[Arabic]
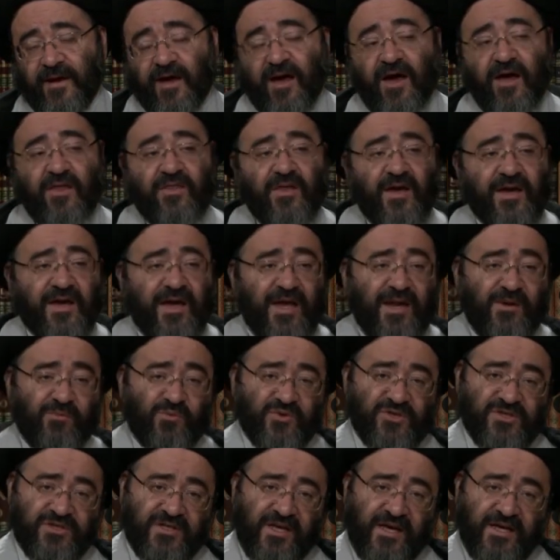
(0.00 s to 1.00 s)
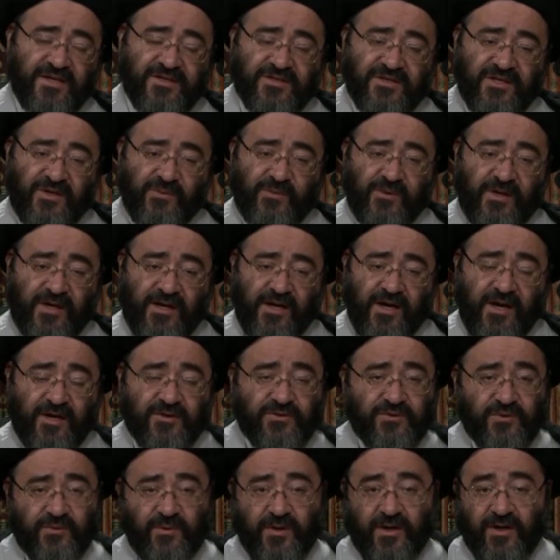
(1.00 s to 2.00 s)
هذاك المستهزئ بالله
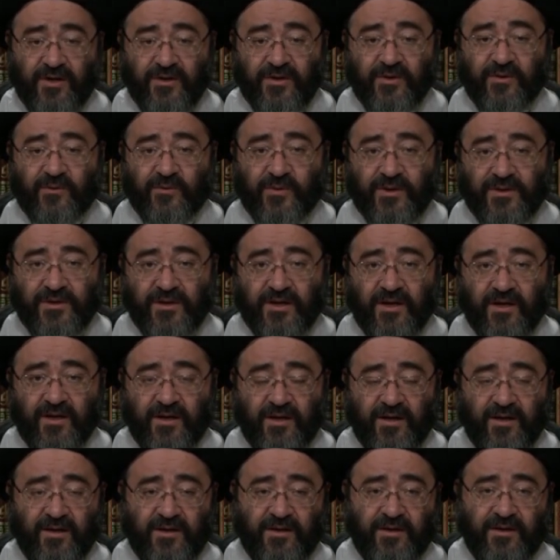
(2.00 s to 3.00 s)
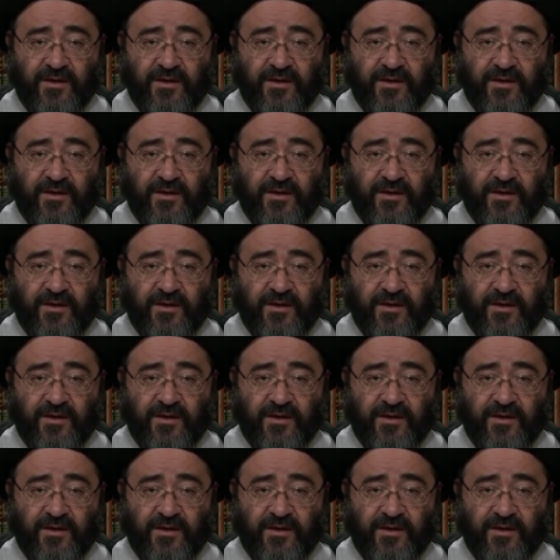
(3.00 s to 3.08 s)
سبحانه وتعالى